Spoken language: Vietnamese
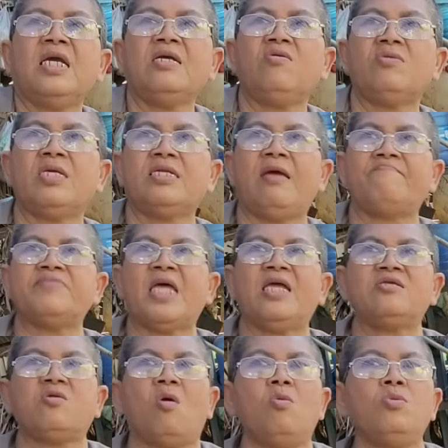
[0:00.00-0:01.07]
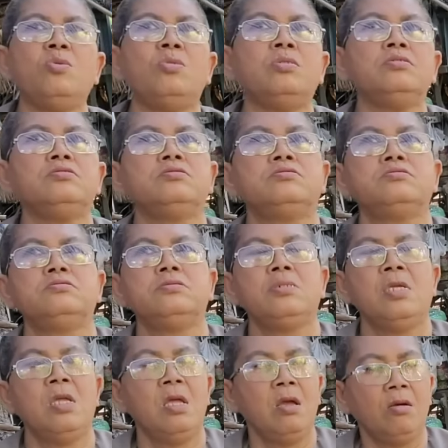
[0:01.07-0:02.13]
cắn con này nằm tại chỗ luôn
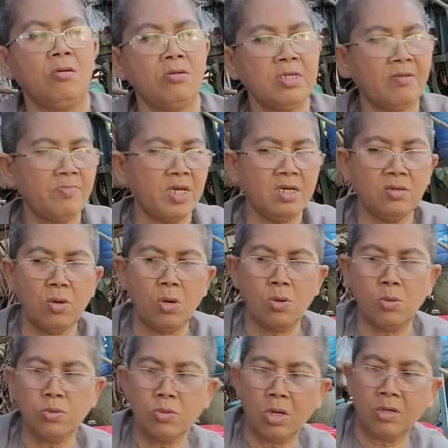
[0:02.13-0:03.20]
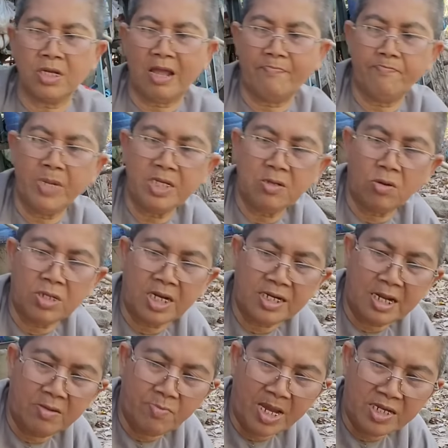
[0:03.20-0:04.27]
còn năm đó cô cũng con cặp mấy con này
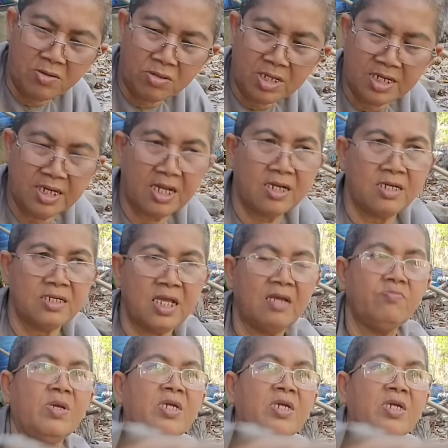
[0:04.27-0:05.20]
nè bày con này nè nó cắn